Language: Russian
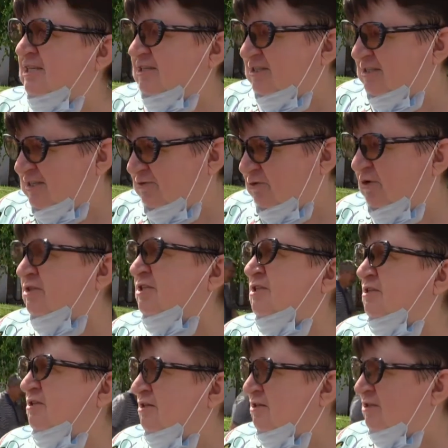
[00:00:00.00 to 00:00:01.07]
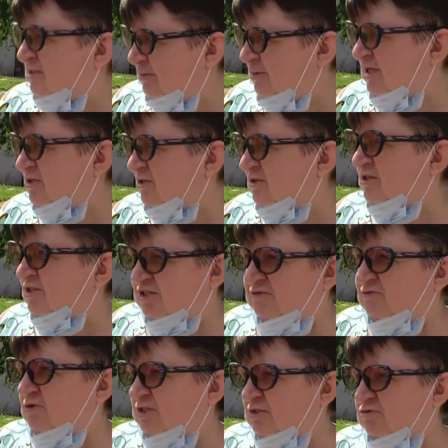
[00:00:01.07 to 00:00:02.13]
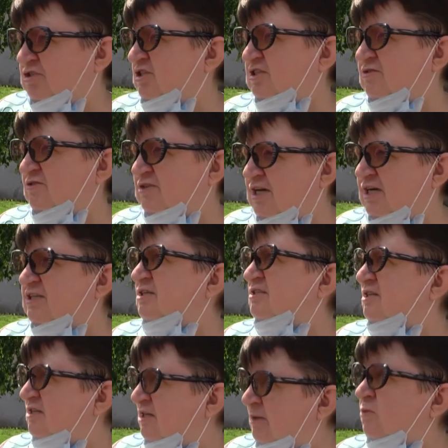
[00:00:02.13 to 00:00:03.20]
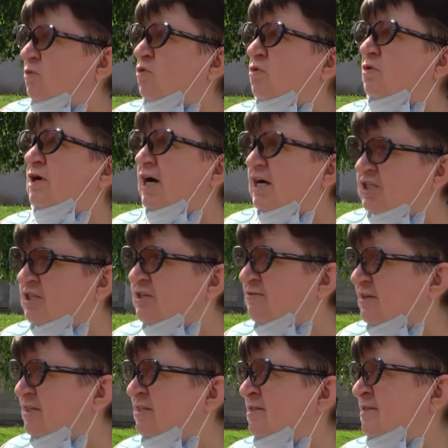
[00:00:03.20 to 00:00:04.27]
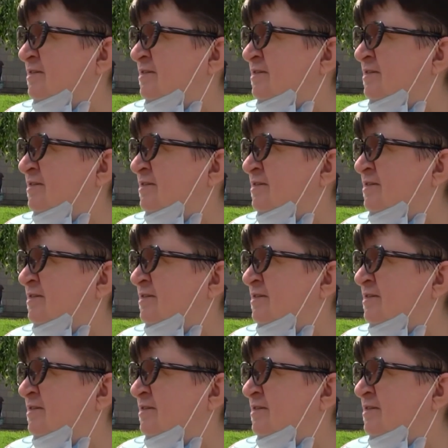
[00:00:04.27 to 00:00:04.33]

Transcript: ты завел к себе живое существа надо за ним ухаживать.